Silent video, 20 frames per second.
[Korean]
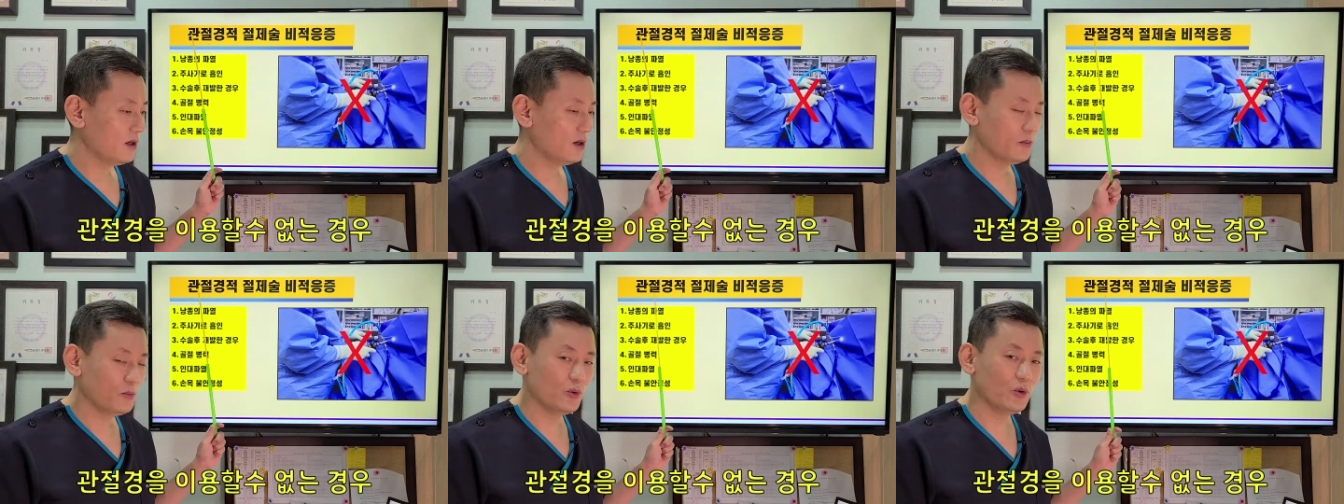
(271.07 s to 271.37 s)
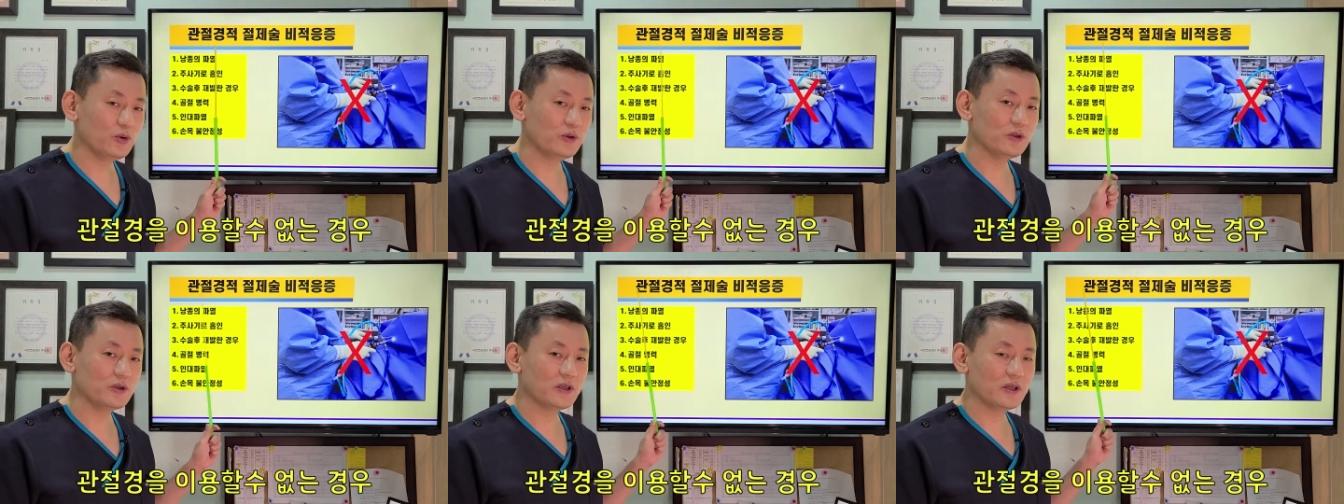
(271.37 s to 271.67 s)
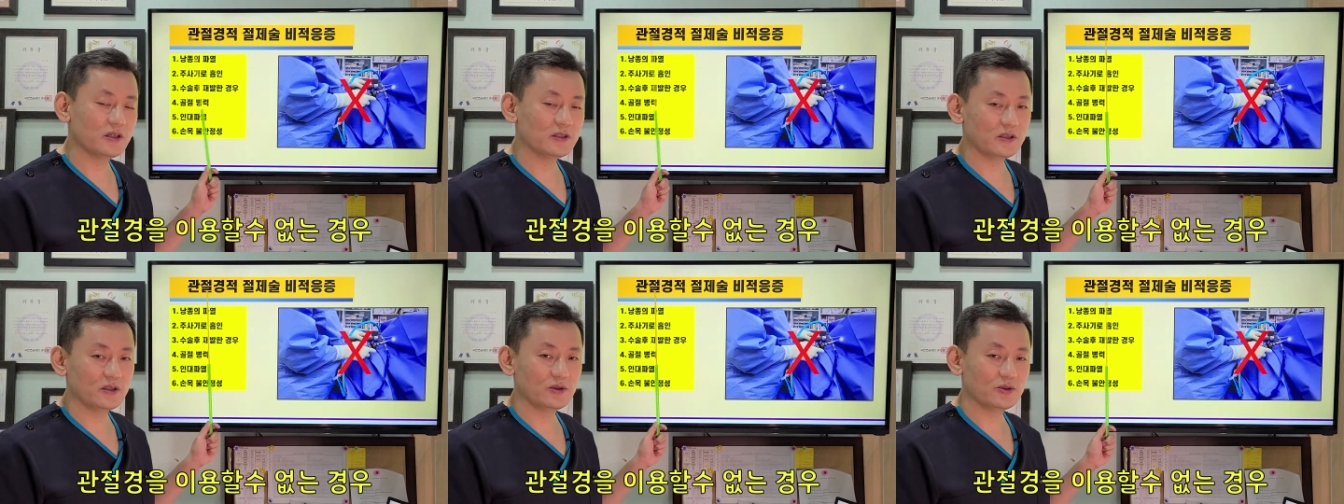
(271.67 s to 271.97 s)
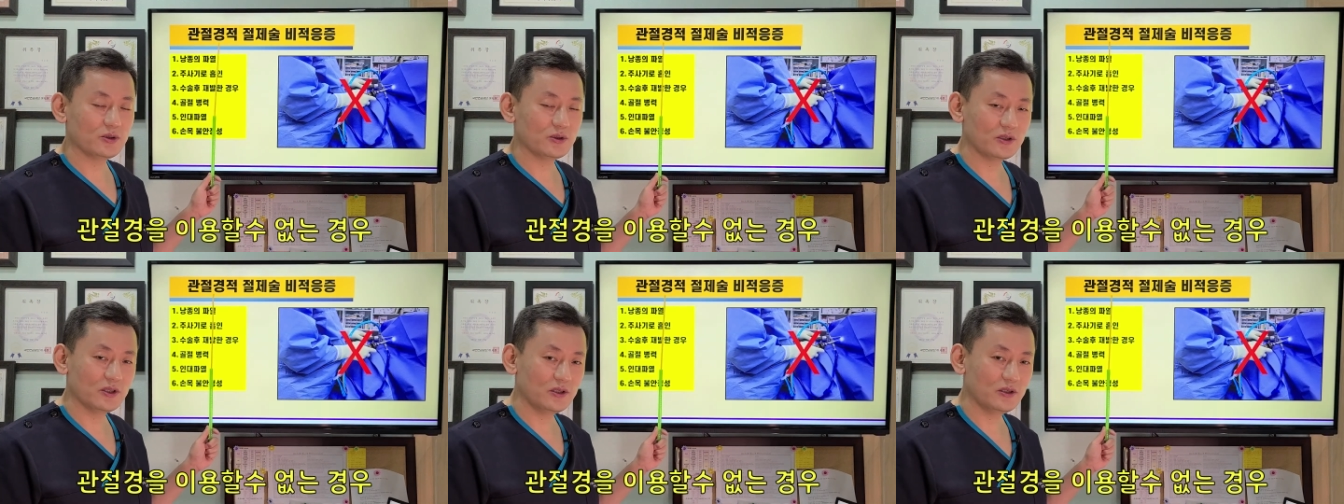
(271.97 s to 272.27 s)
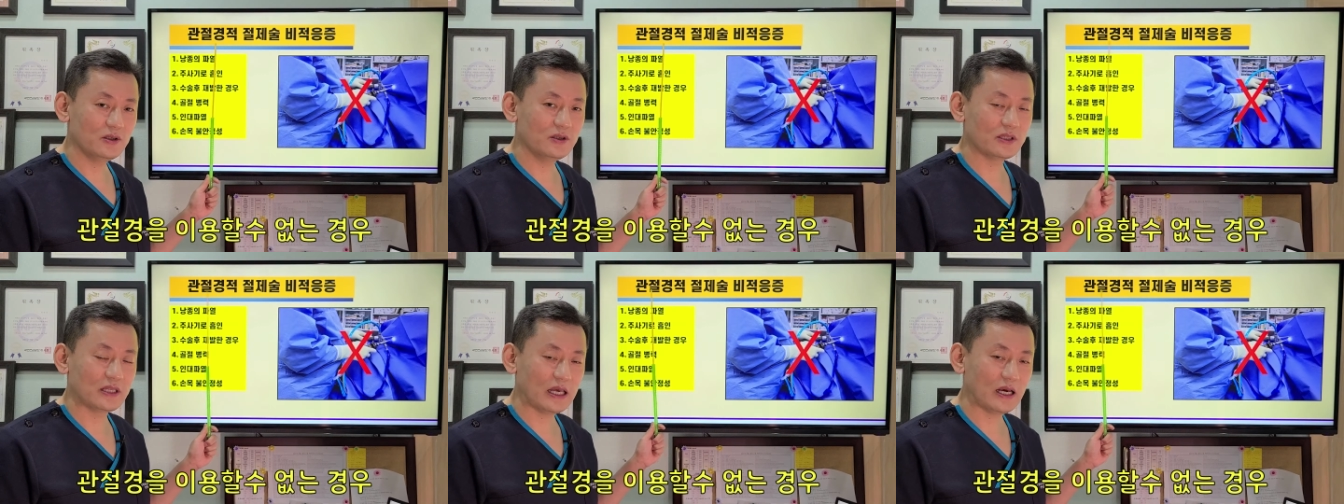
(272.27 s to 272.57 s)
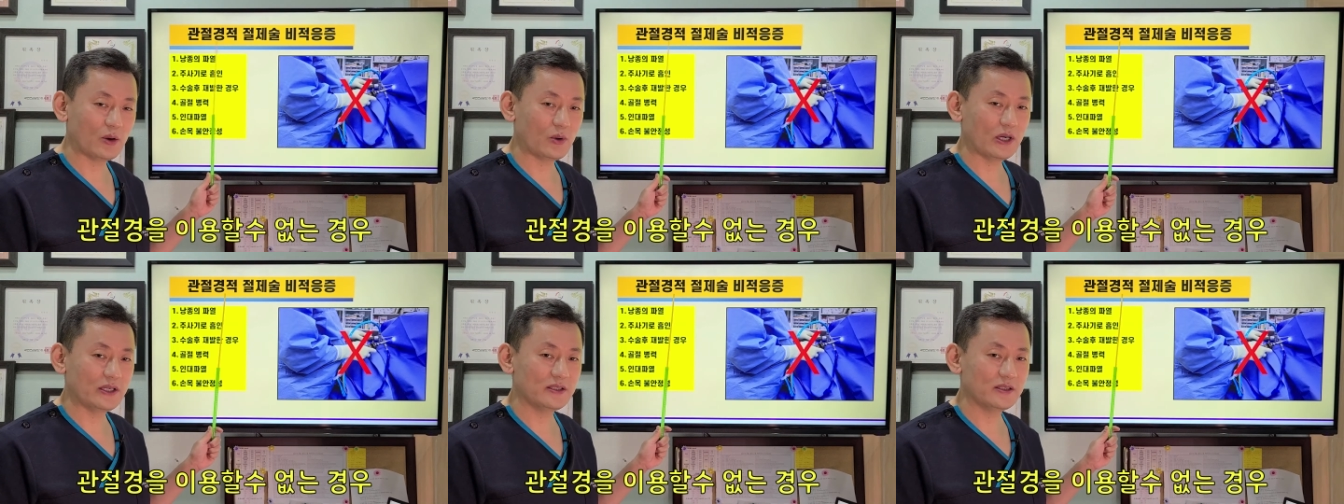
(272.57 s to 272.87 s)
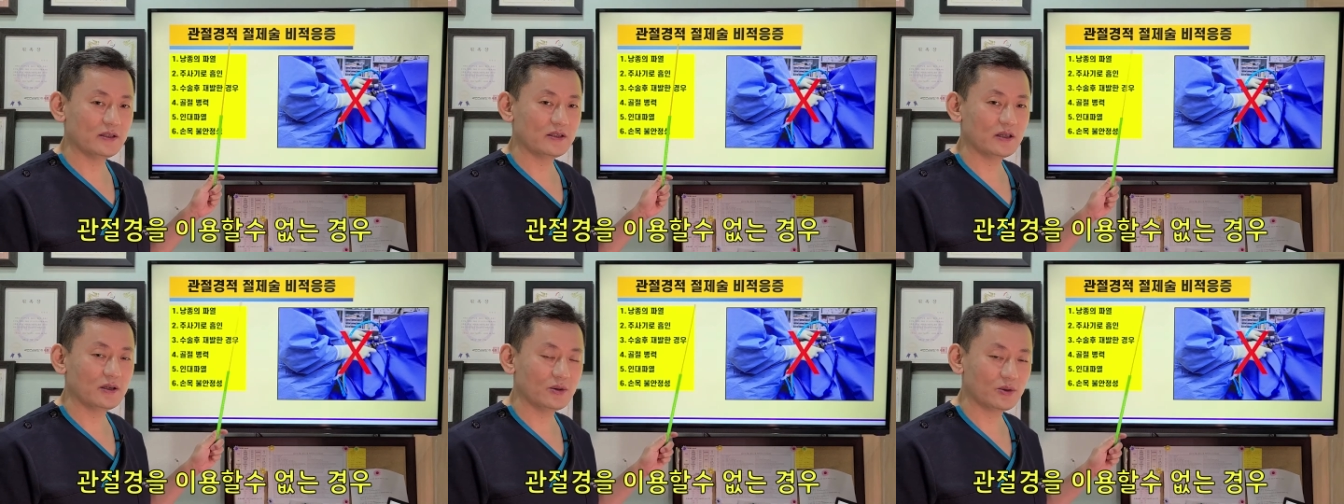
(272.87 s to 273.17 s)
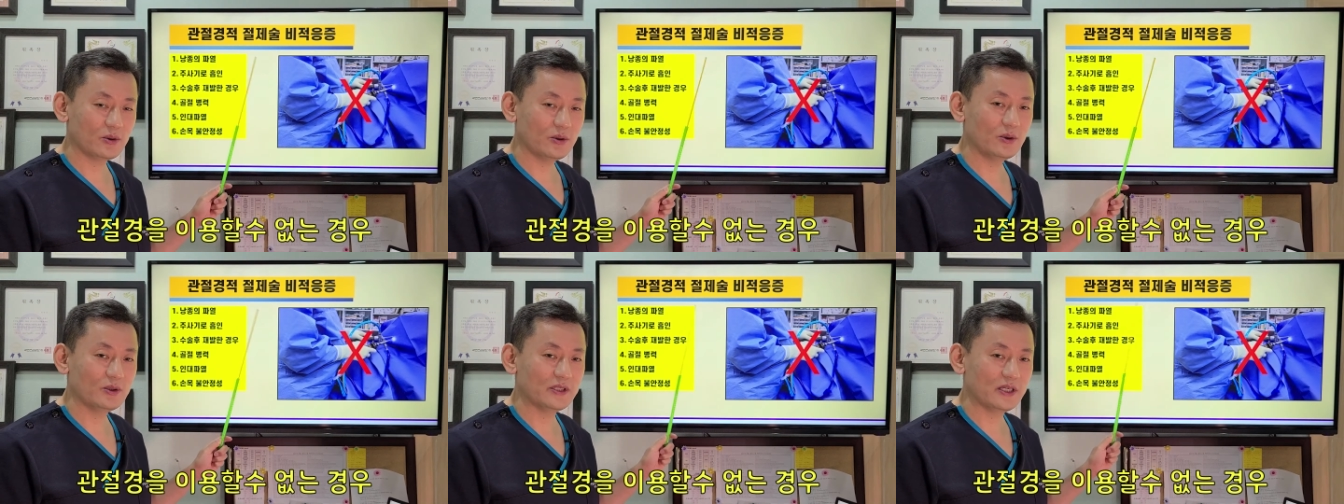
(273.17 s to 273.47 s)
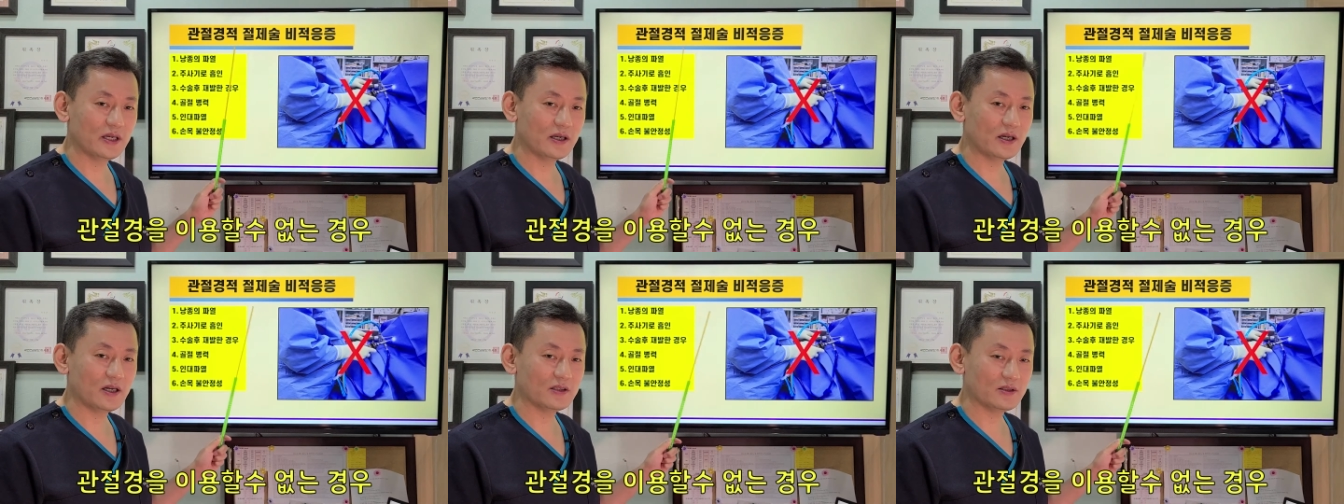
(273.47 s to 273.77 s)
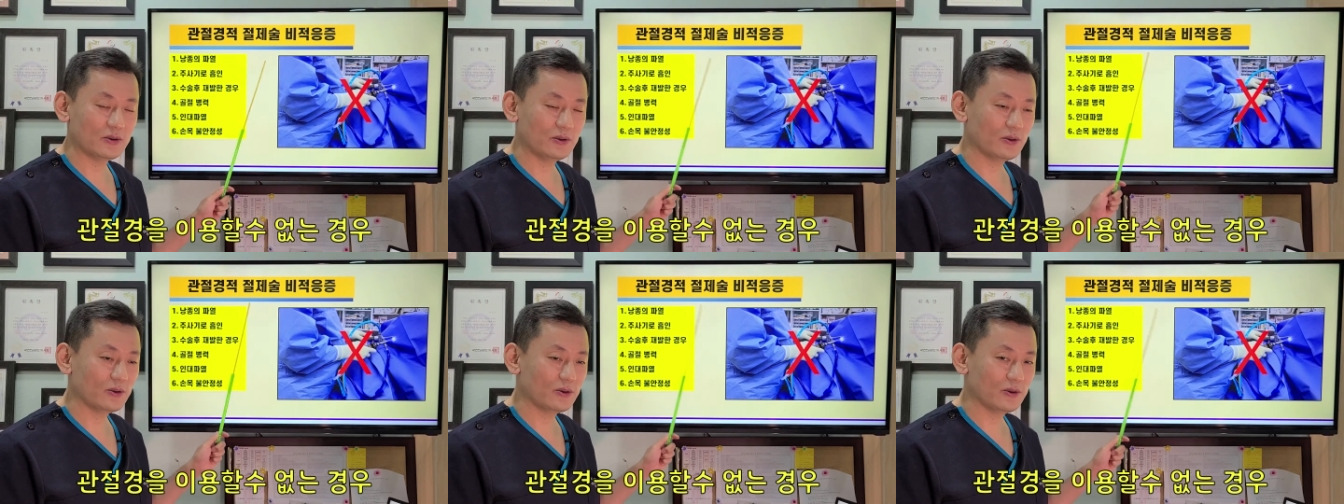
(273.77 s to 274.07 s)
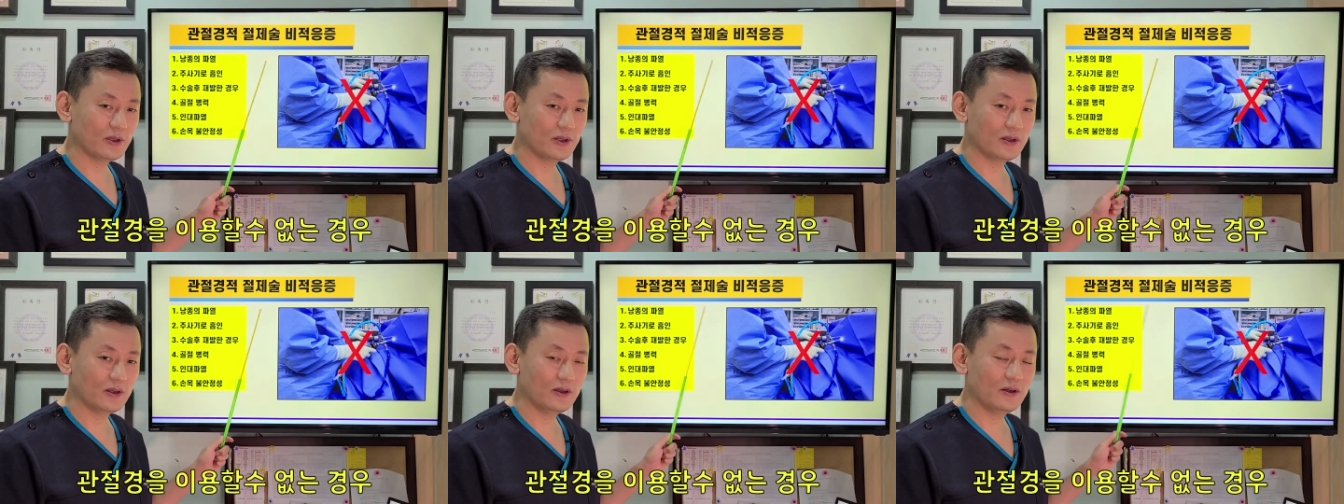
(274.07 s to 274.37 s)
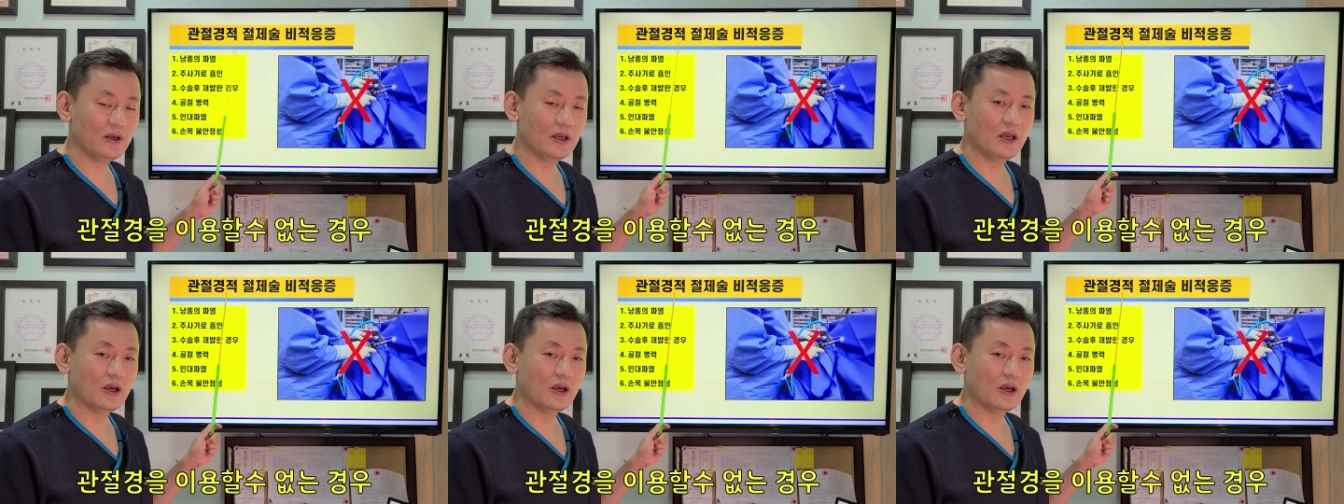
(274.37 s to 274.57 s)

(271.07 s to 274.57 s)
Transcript: 모든 결절종을 다 관절경으로 제거할 수는 없고요,